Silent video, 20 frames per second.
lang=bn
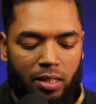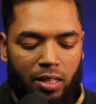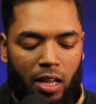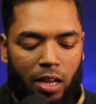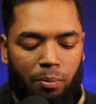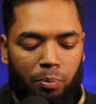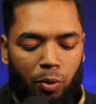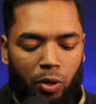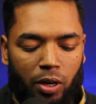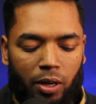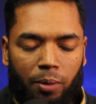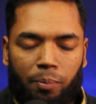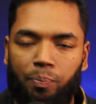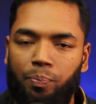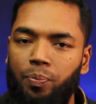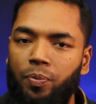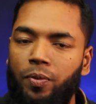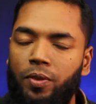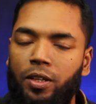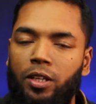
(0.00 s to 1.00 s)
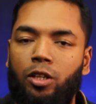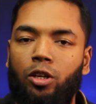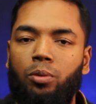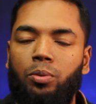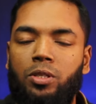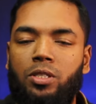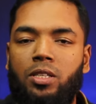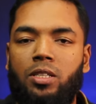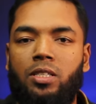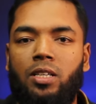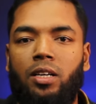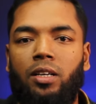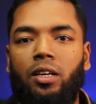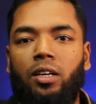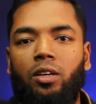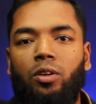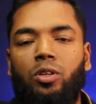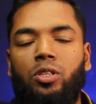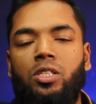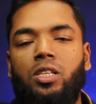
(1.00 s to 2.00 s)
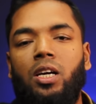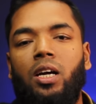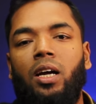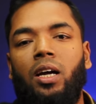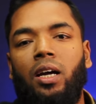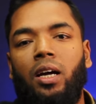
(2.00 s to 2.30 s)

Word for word: তারপরে দ্বিতীয় বিজনেস আইডিয়াটা হচ্ছে